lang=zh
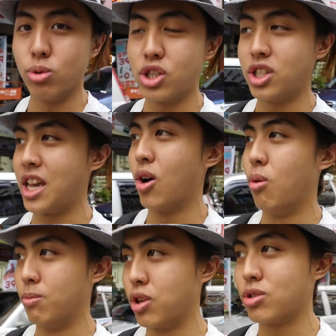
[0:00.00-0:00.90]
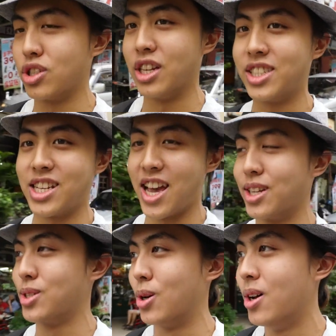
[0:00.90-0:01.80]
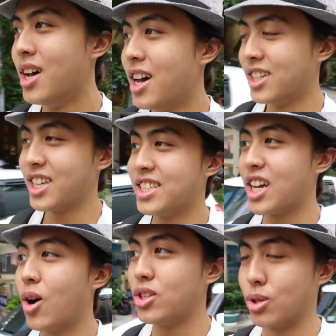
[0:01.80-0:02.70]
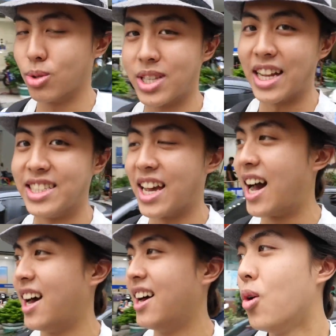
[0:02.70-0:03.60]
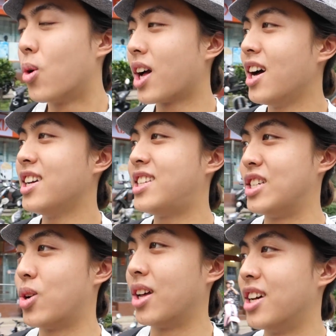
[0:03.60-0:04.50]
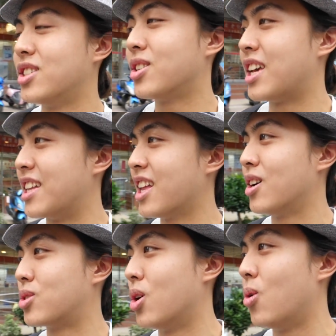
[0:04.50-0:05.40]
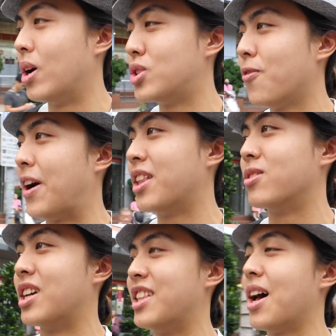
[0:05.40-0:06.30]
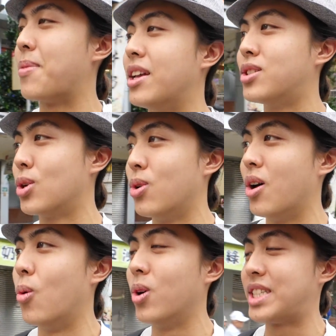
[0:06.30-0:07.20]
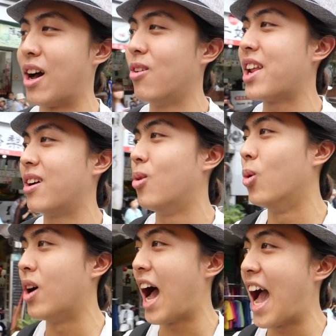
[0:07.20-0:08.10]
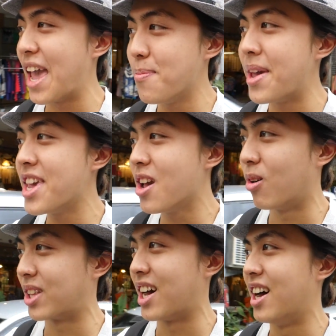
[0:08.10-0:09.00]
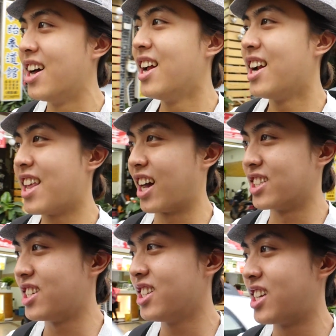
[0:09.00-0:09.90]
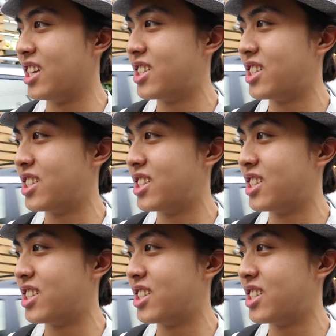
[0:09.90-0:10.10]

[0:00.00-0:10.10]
之前，我们都只能这样做。而这一届换雪树参加。我刚刚一起床呢，就听到说玩具反斗城那边出了我想要两我还没有的两只神